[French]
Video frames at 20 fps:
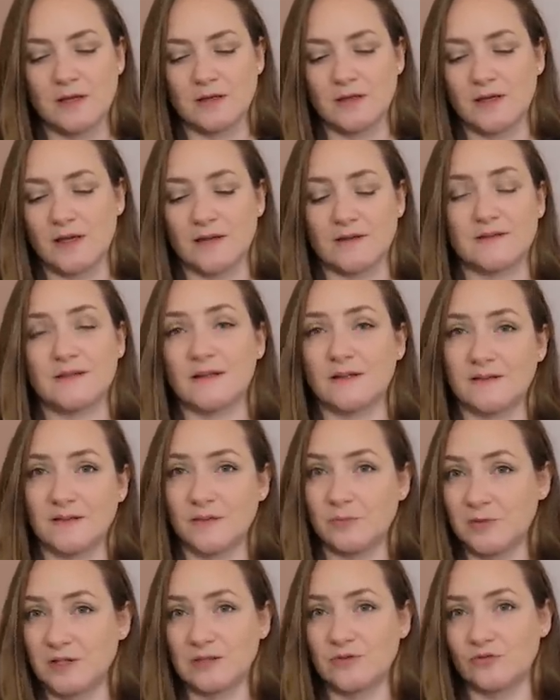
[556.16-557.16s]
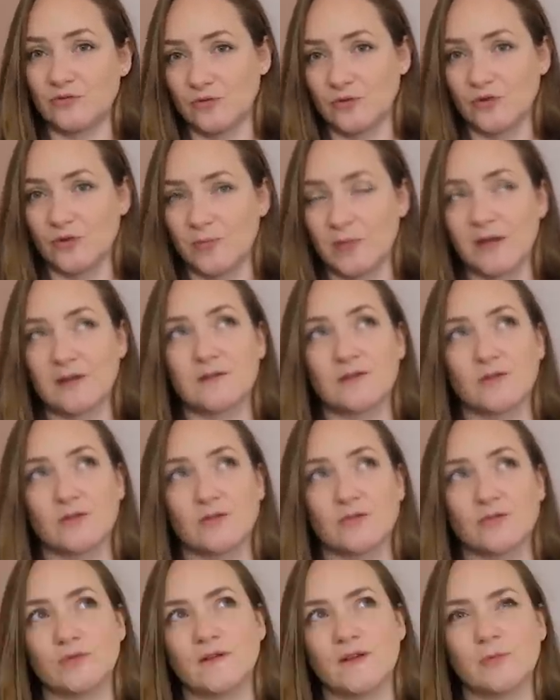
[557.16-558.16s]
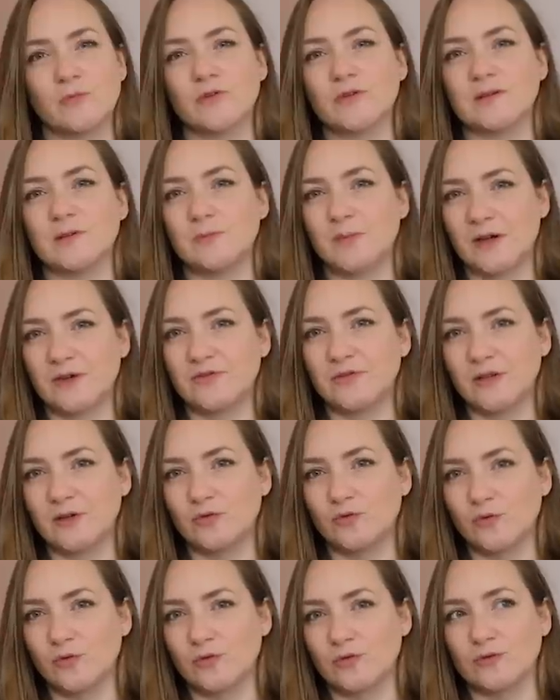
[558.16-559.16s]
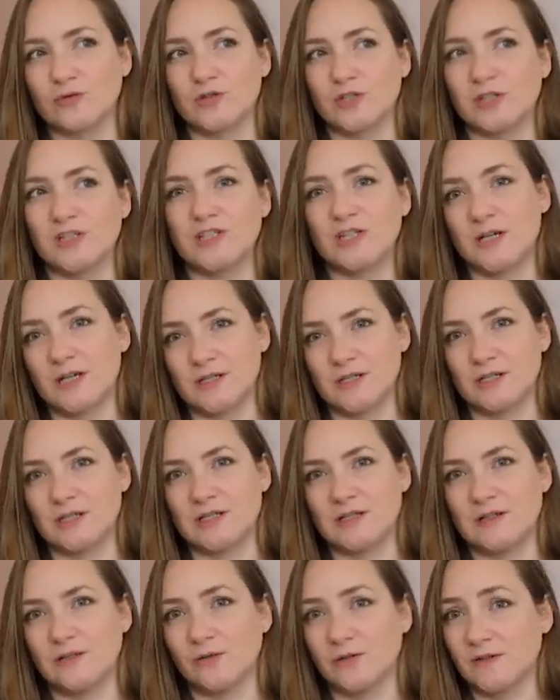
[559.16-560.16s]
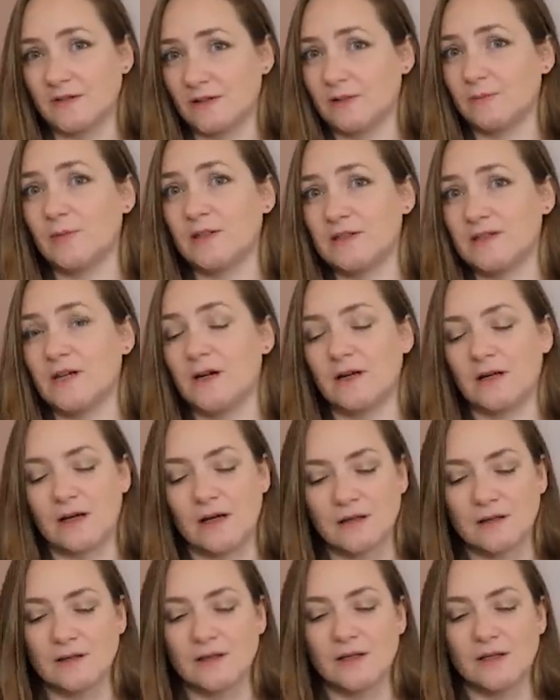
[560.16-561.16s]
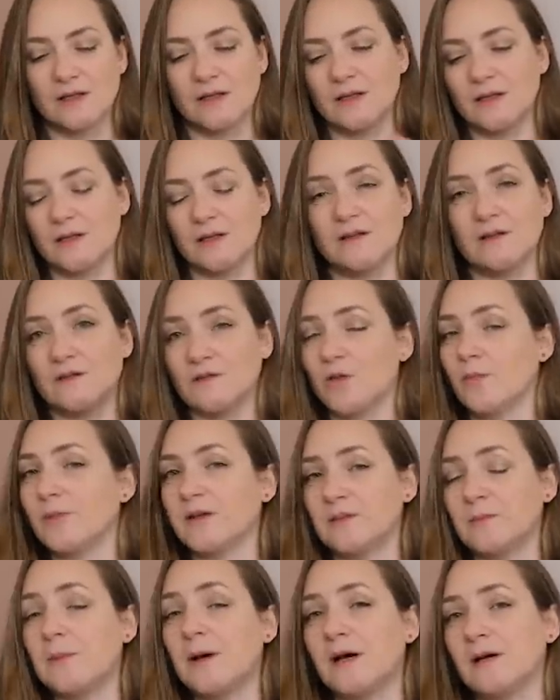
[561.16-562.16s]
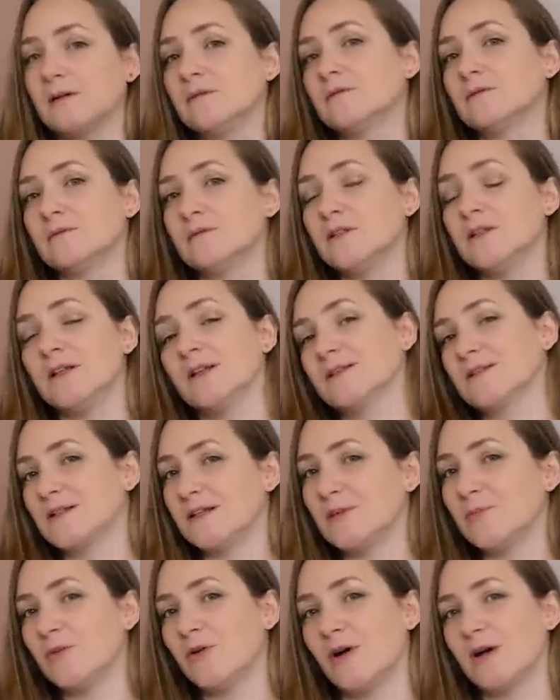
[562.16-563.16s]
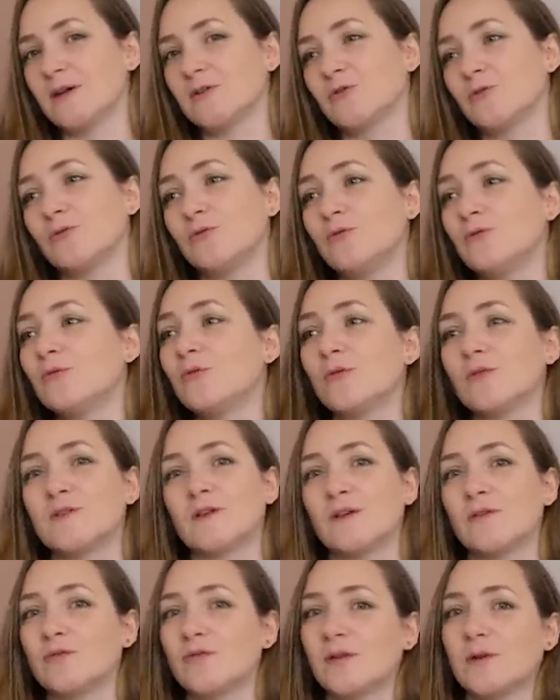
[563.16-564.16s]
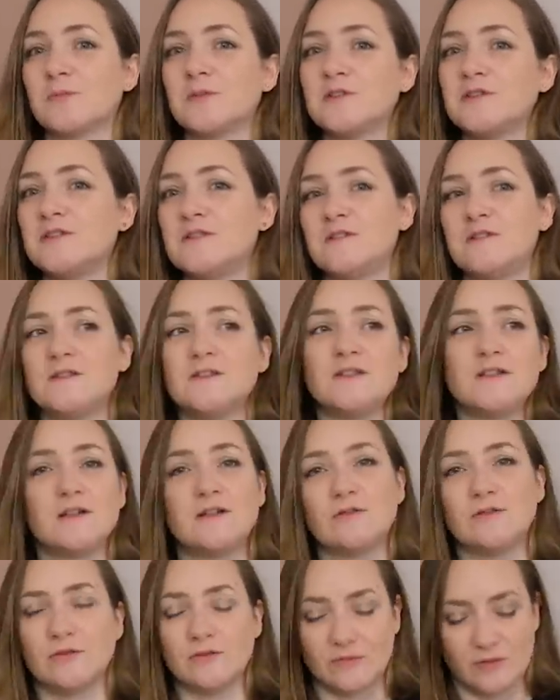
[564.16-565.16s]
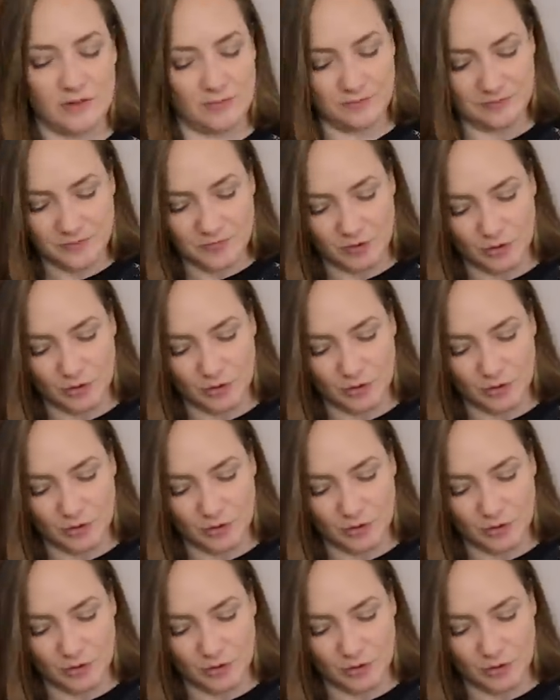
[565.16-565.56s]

Il y a certaines pièces du commerce, euh, notamment des Perfecto que j'ai déjà achetées dans cette matière-là. Et ils s'embêtent pas. Hein. Ils laissent les bords accrus. Euh, ça fait un petit style. voilà.